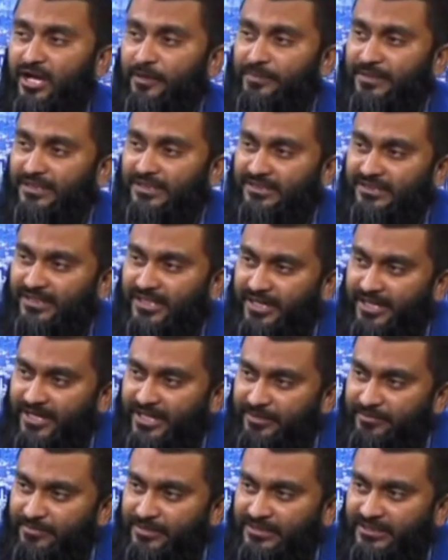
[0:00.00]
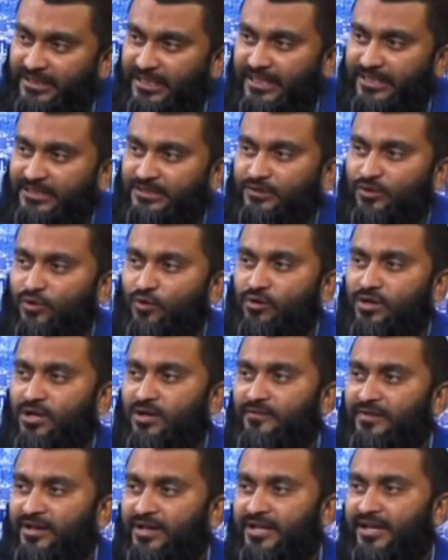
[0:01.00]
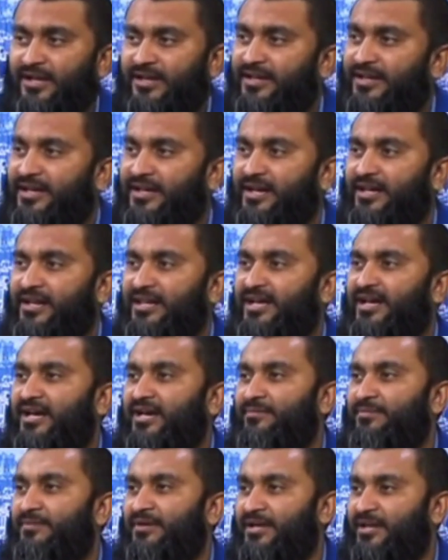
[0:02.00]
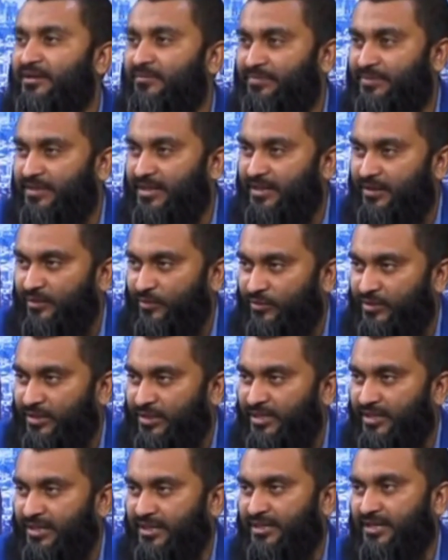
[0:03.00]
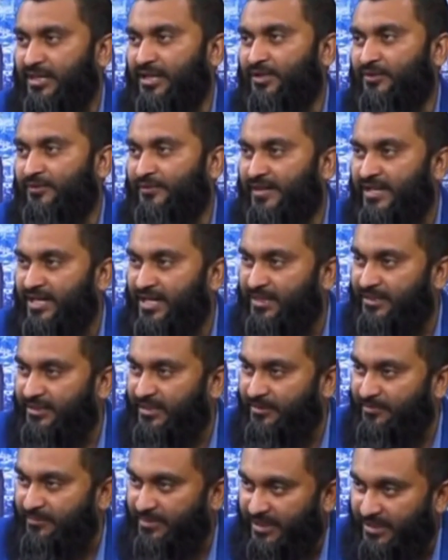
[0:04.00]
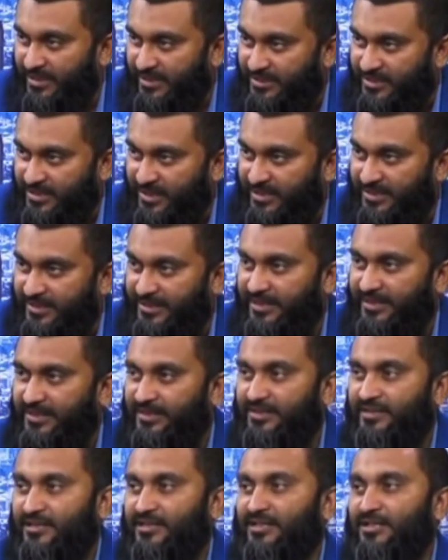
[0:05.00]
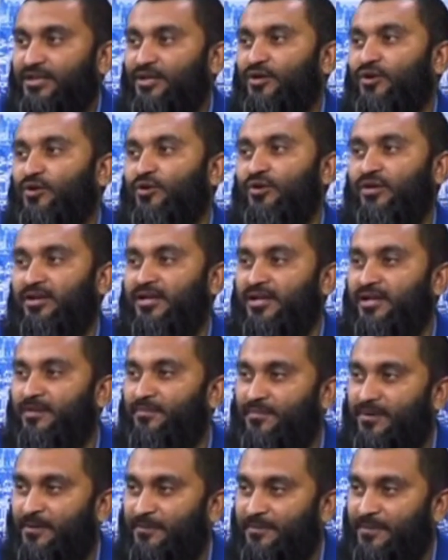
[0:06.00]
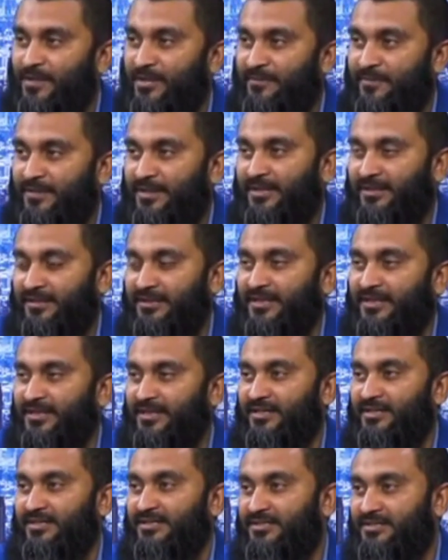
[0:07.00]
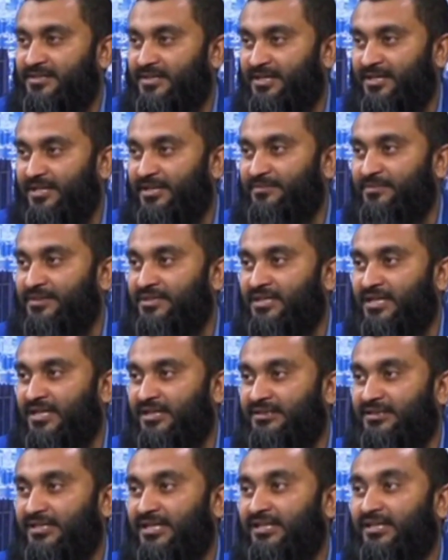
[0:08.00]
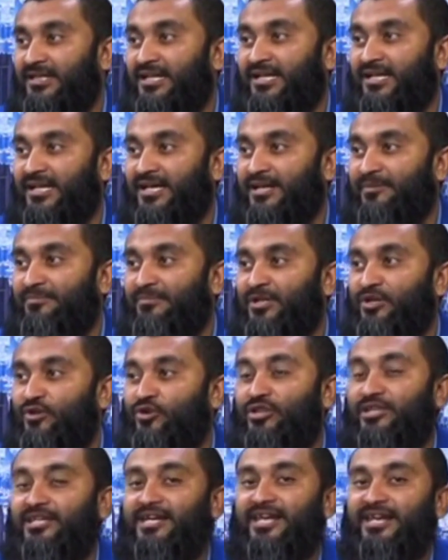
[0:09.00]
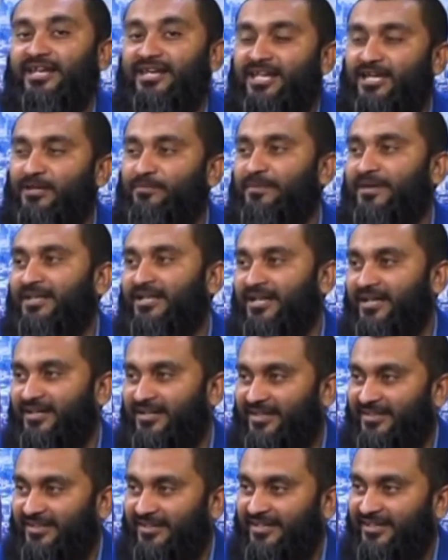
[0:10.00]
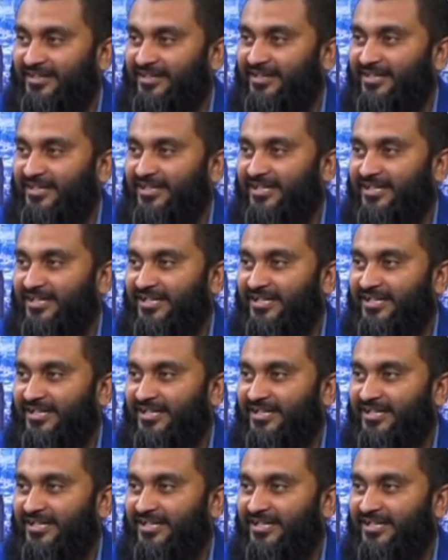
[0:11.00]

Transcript: अब इस ठंडे मिजाज को कवर करने के लिए आप गर्म तेलों की या अद्वियात की मालिश करते हैं और गर्म कपड़ा बांध के इस ठंडे मिजाज के अंदर गर्मी और तहरीक पैदा करते हैं